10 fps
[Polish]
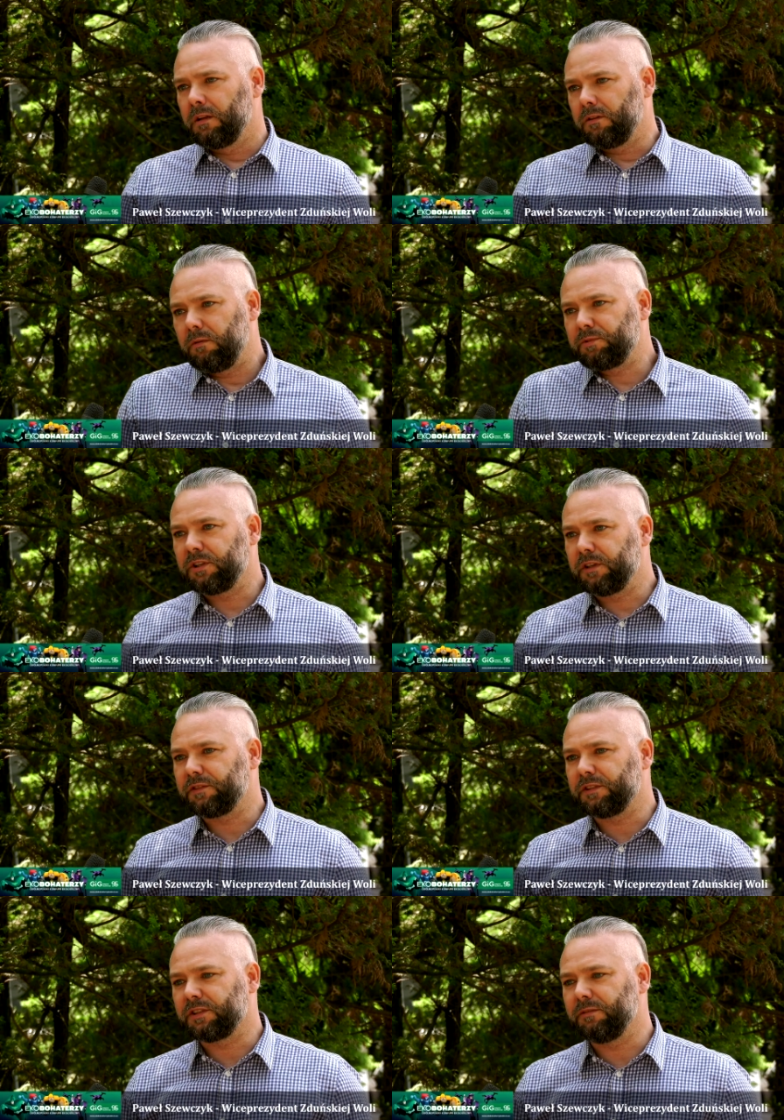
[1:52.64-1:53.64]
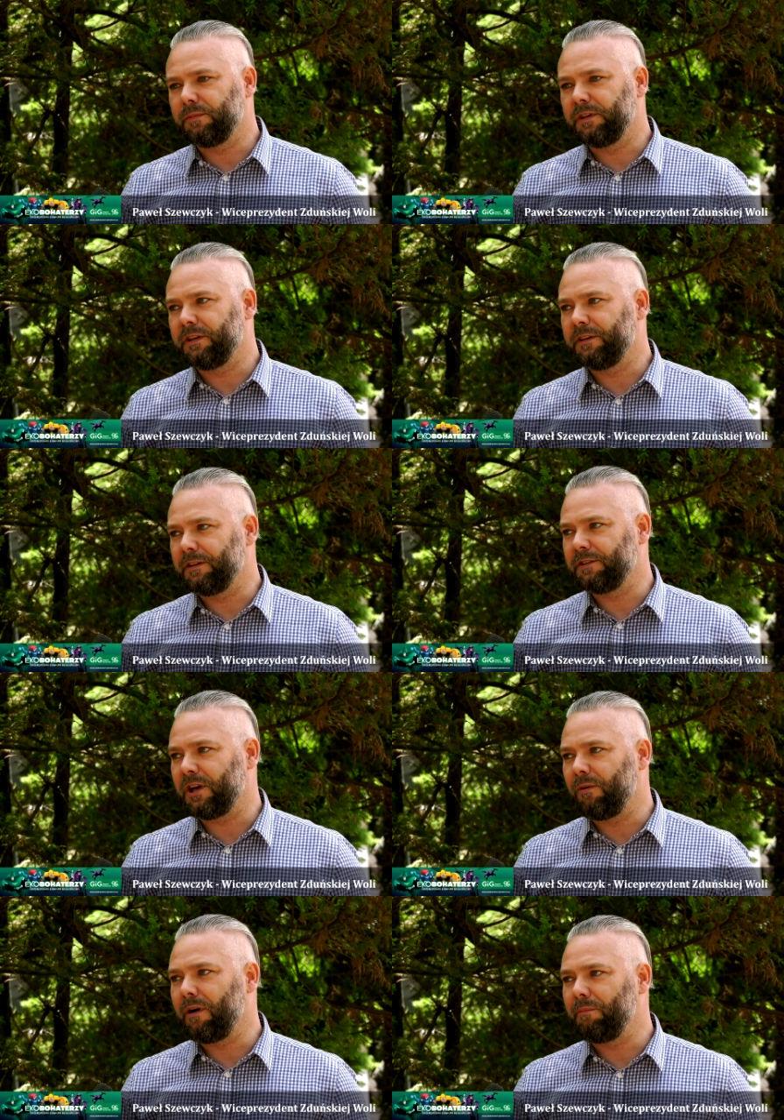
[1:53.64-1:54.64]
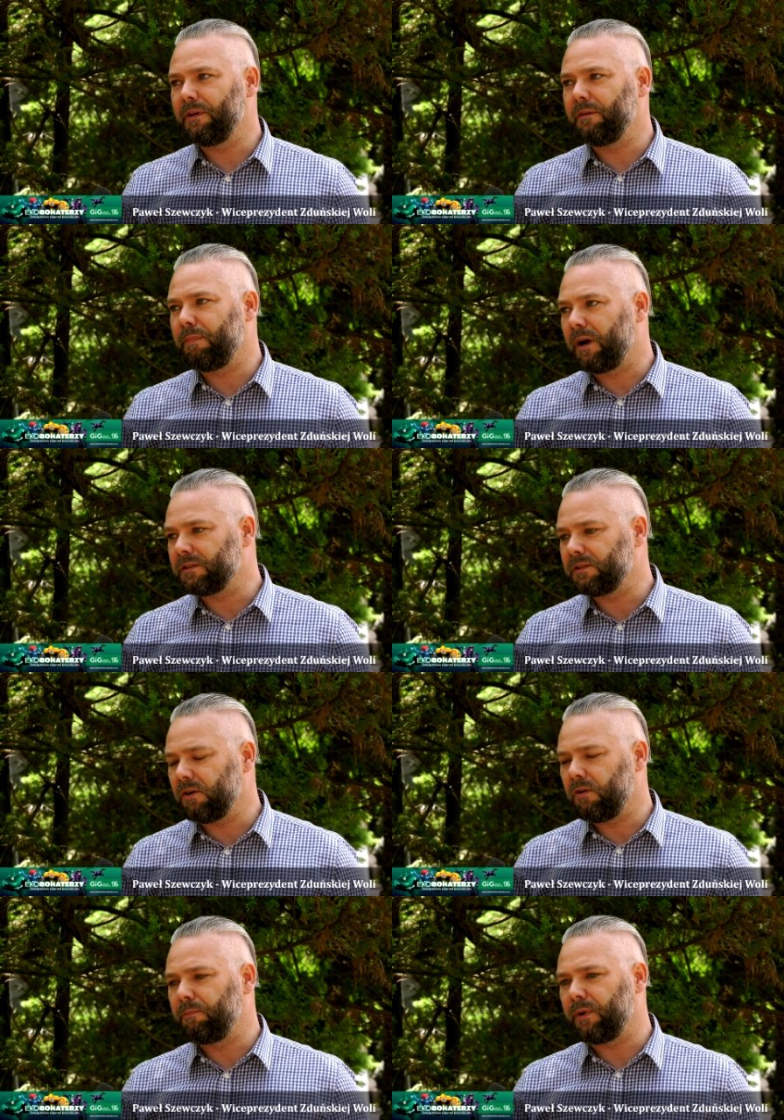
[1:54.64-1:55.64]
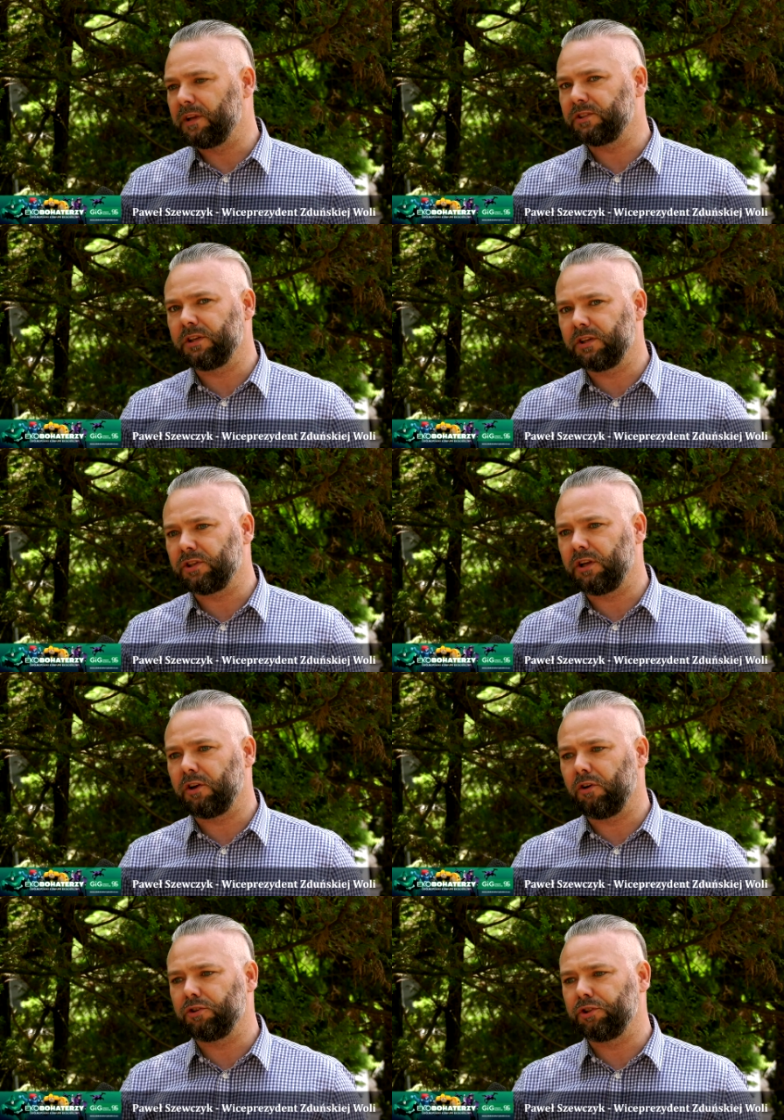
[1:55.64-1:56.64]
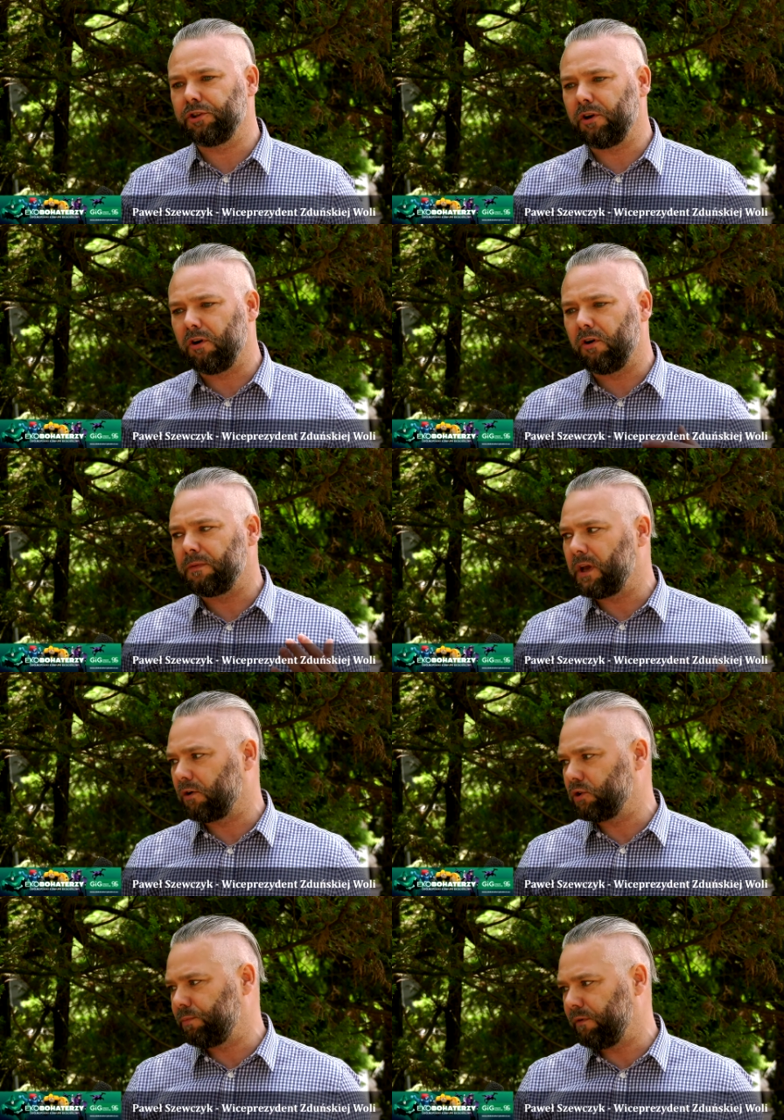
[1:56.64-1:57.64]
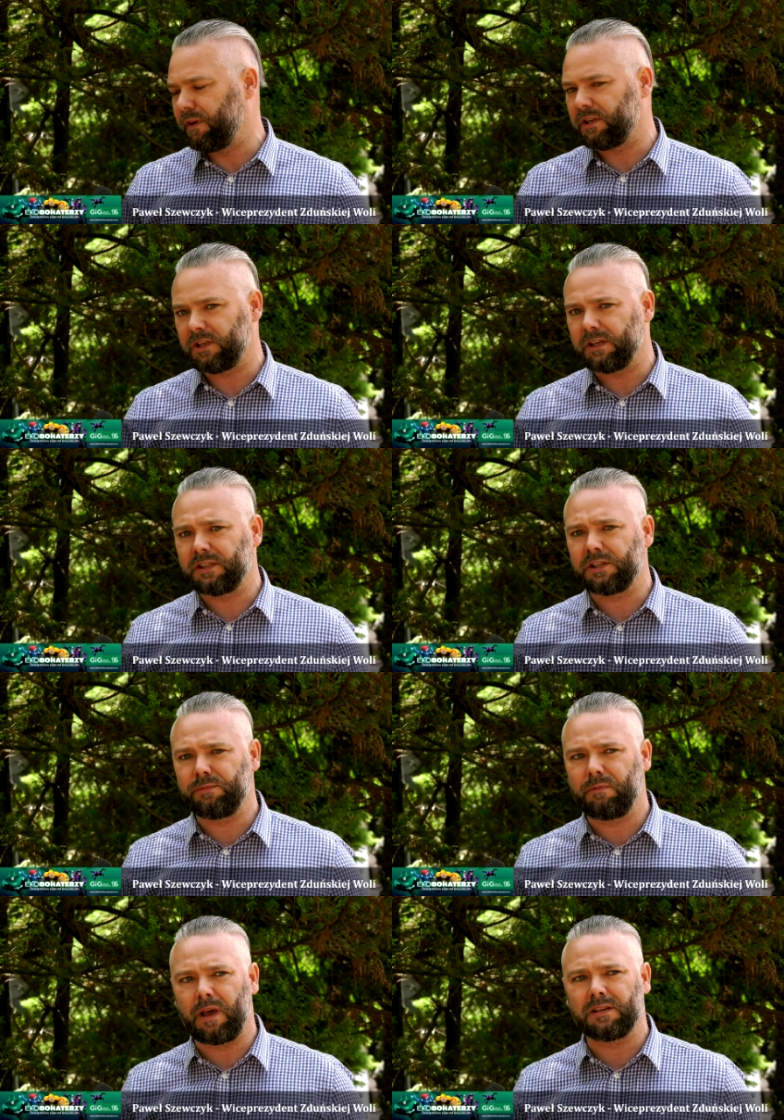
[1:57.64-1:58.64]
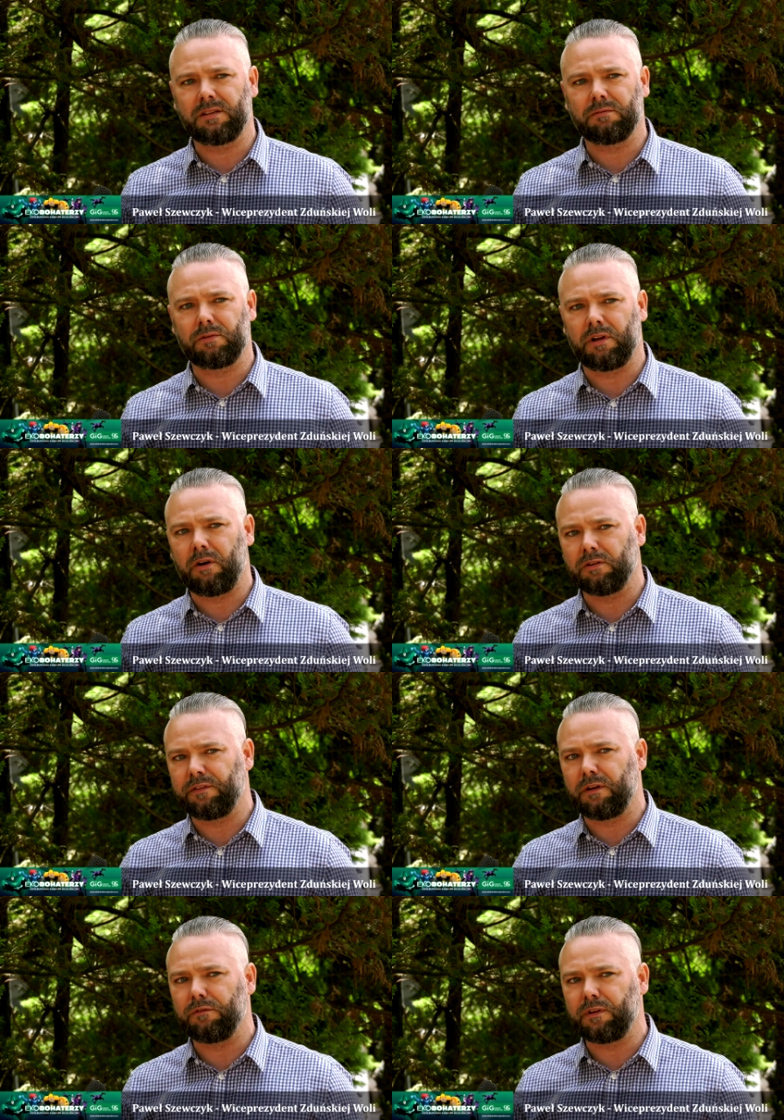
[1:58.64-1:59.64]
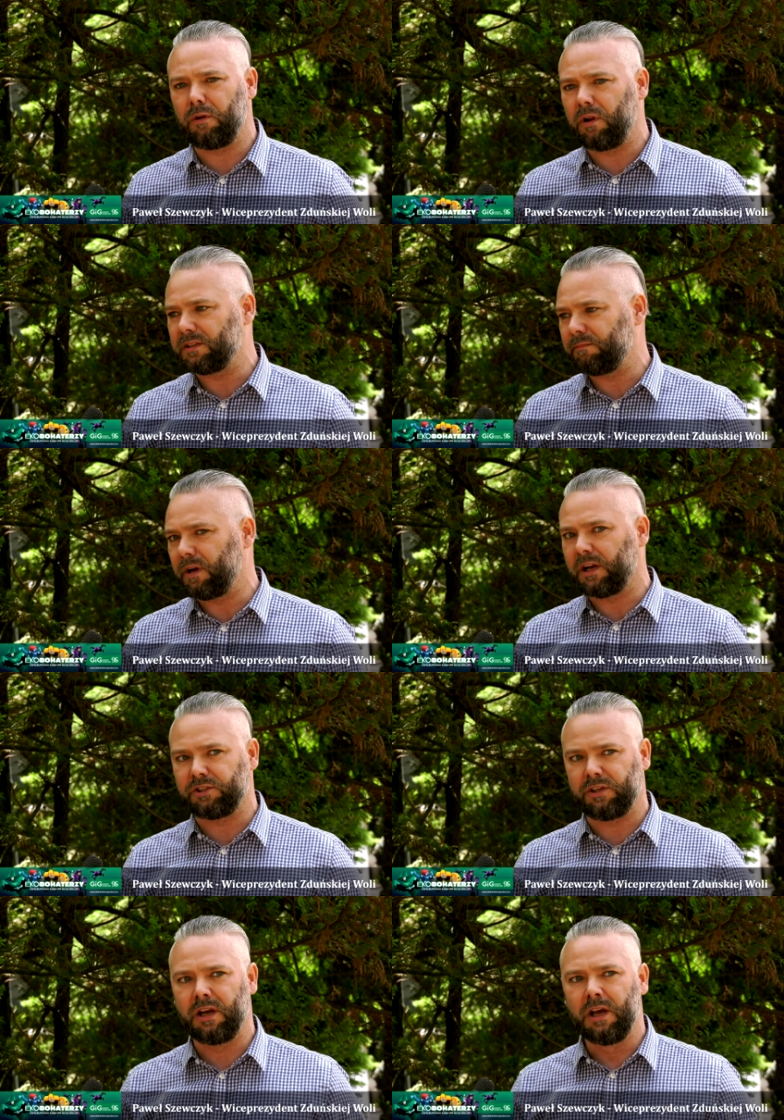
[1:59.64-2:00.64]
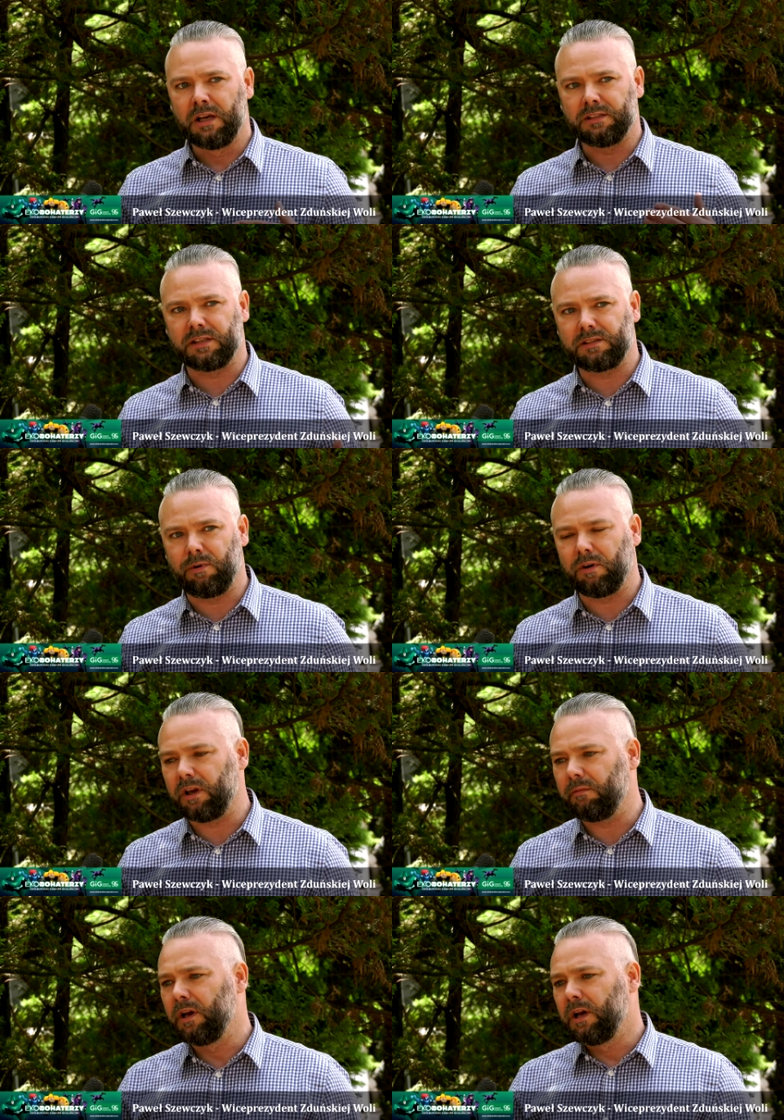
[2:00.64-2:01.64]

No przede wszystkim e, działamy bardzo prężnie, jeżeli chodzi o jakość powietrza. Jesteśmy miastem, które od wielu, wielu lat zmaga się ze smogiem.